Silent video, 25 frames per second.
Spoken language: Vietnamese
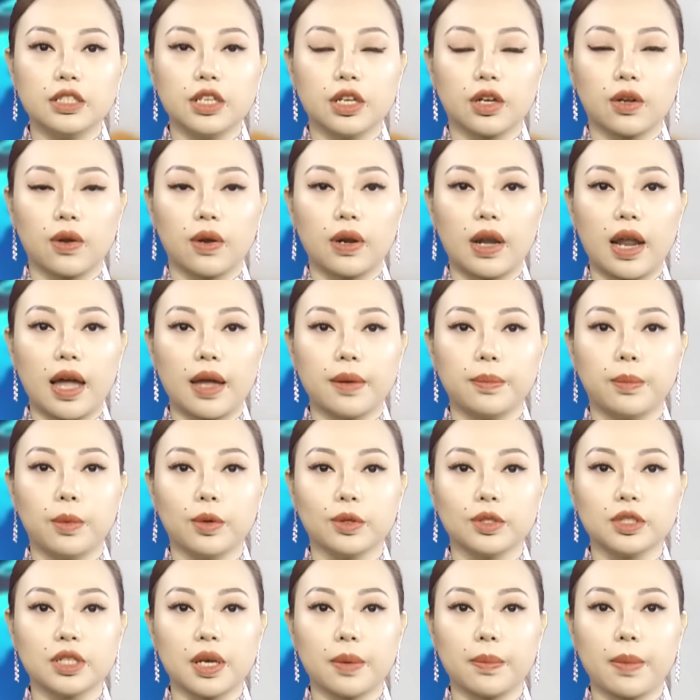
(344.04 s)
chỉ còn lại
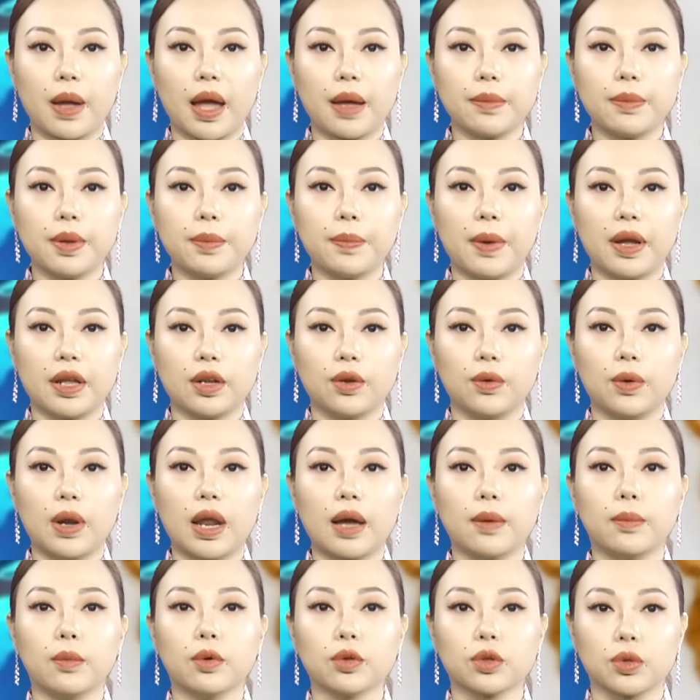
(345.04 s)
127 đô
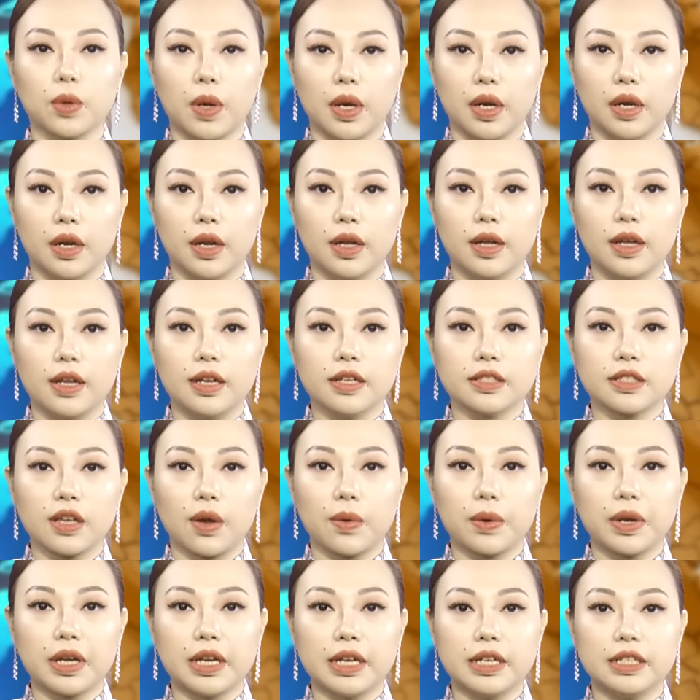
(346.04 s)
la một tuần,
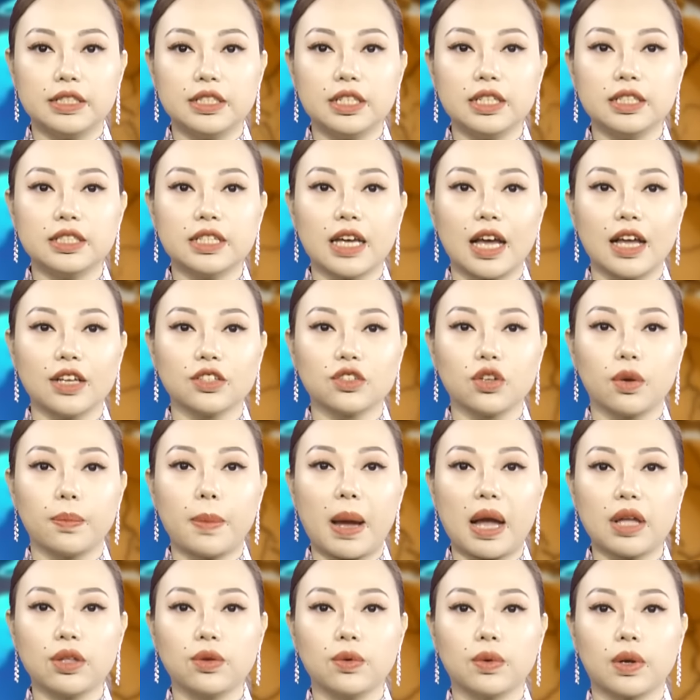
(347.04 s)
sau khi chi trả cho
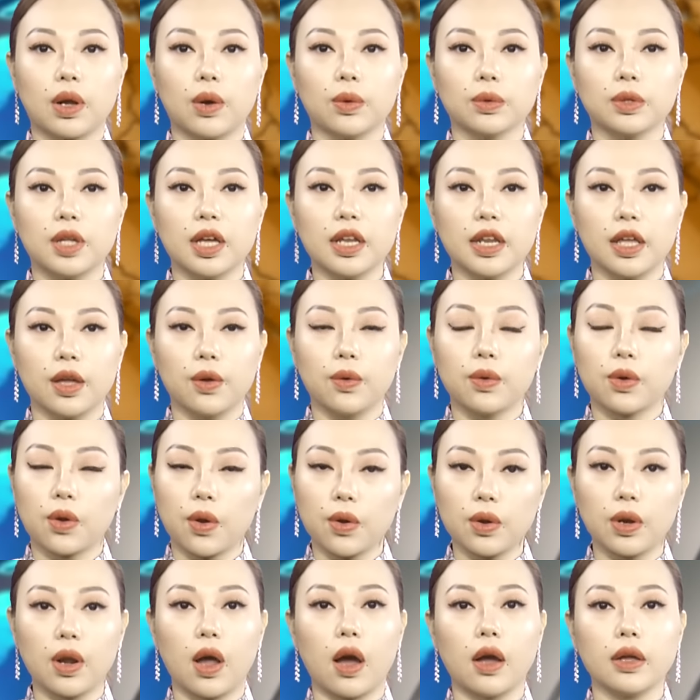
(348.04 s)
ba nhu cầu thiết yếu
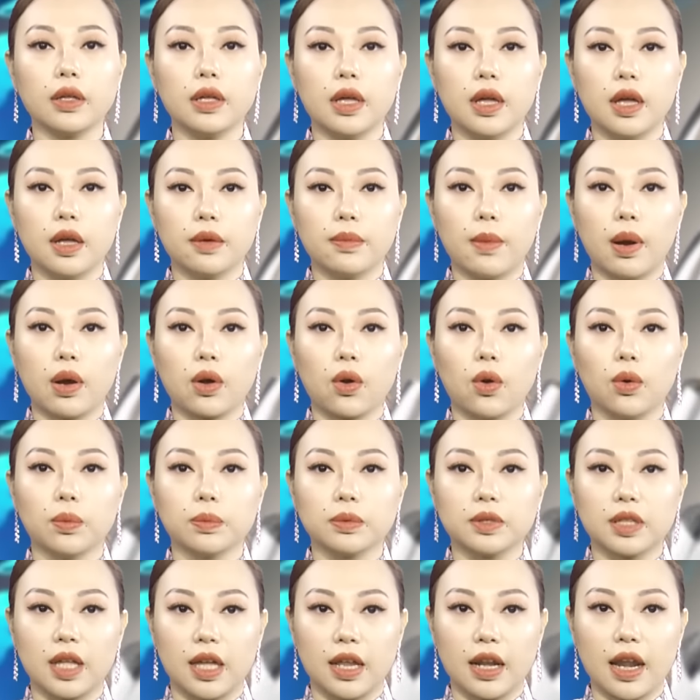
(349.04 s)
cốt lõi, bao gồm
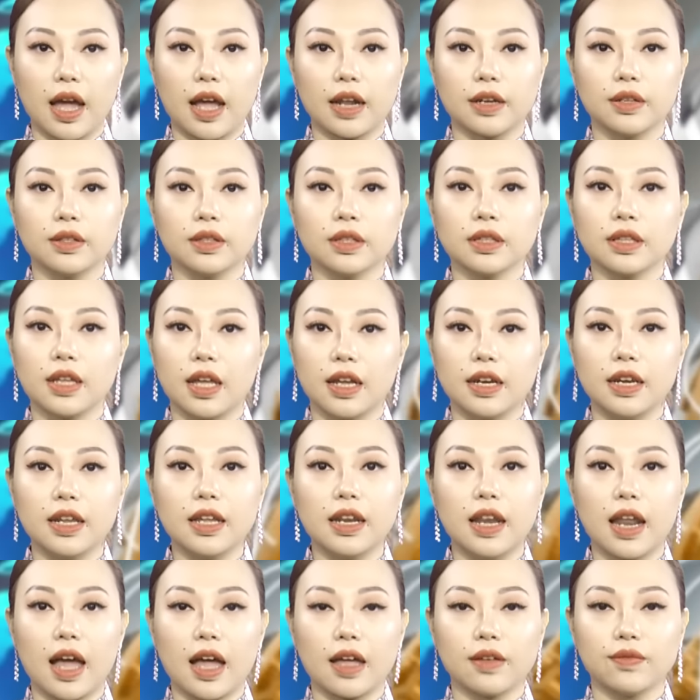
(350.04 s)
tiền ăn, tiền
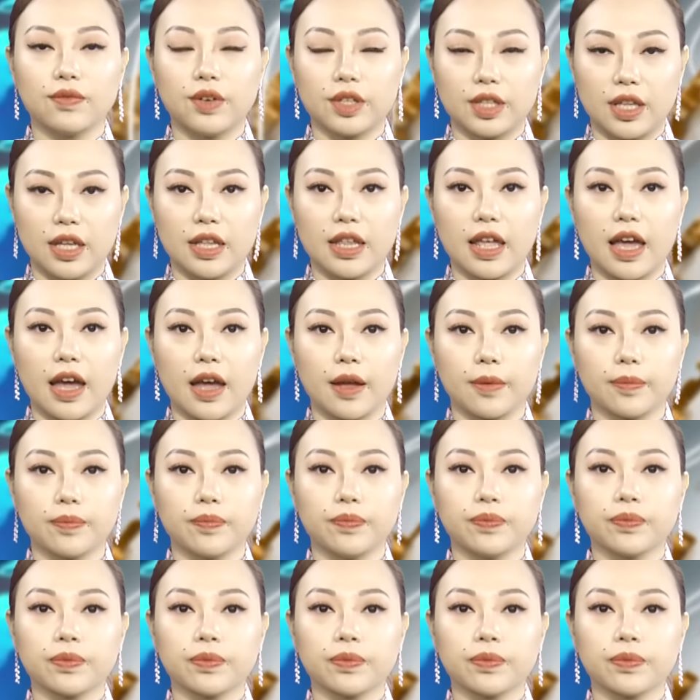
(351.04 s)
đi lại và tiền nhà.